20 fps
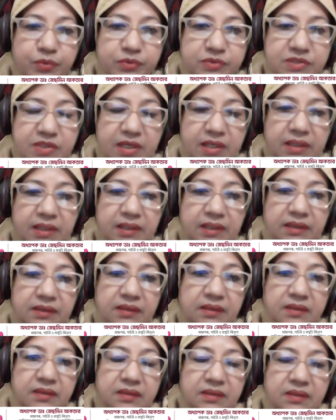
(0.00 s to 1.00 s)
পৌঁছায়নি
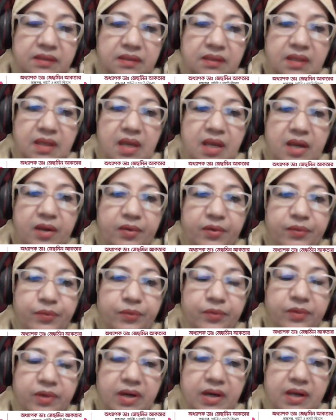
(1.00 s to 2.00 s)
এখন
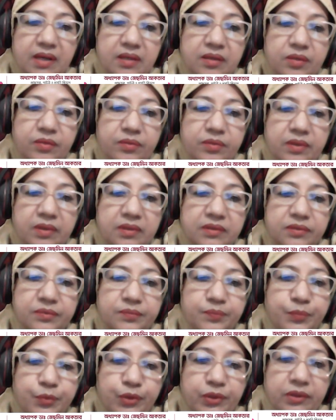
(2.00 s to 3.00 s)
ওনারা
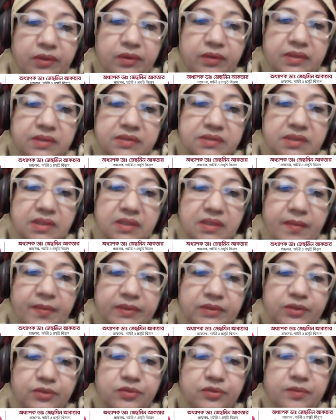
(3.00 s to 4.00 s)
মনে করেন যে
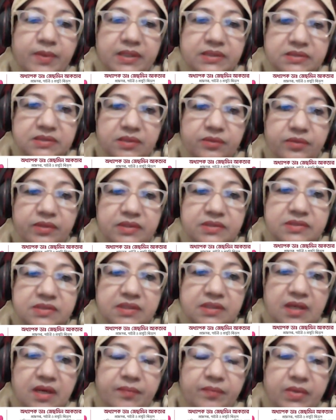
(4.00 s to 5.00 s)
আমাদের তো বাচ্চা হয়েছে
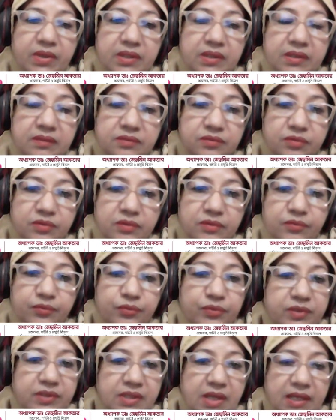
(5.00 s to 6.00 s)
আমরা তো
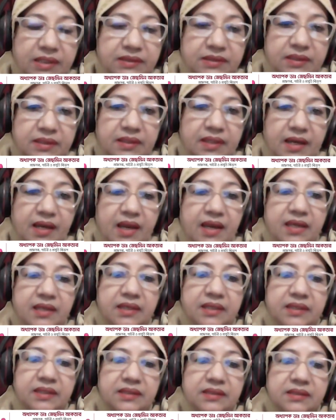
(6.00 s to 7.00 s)
কোনোদিন ডাক্তার
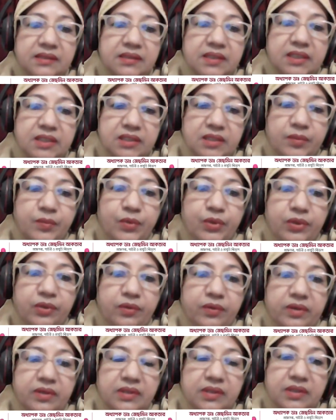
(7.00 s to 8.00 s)
দেখাইনি এটা মনে
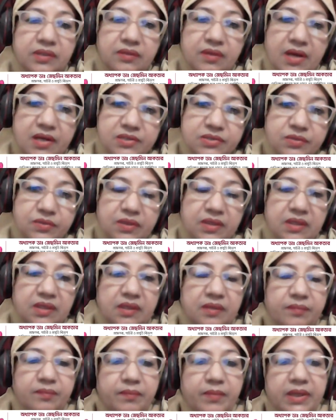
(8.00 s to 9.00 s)
করেন কিন্তু আসলে
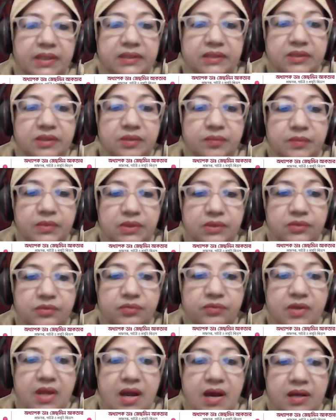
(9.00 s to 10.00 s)
মাতৃ
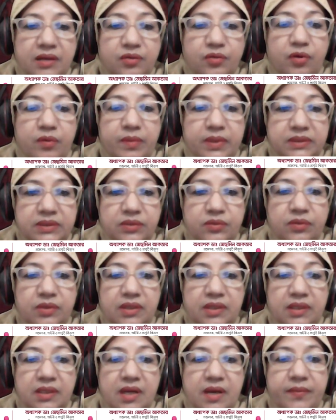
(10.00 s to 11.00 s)
মৃত্যুর হার কমাতে
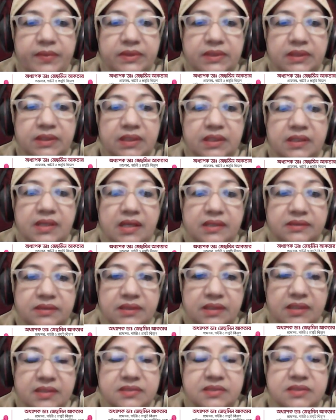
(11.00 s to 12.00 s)
হলে আমাদেরকে
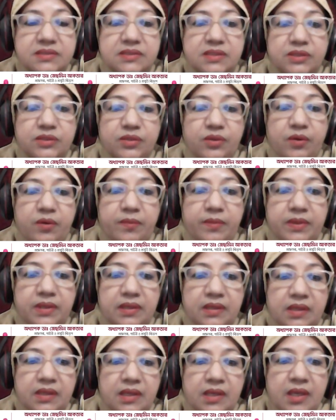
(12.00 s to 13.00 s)
ডাক্তারের কাছে যেতে হবে
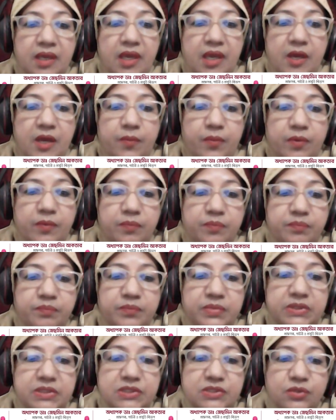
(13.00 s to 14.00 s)
এবং
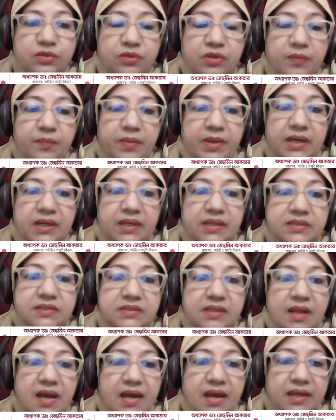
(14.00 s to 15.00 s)
বিশেষ করে
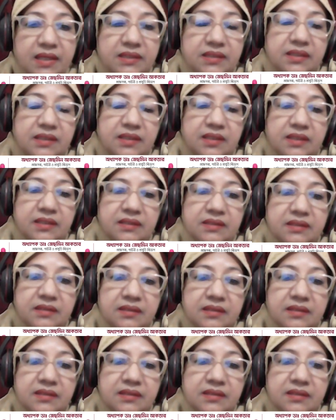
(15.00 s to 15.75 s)
প্রেগনেন্সির আগে থেকেই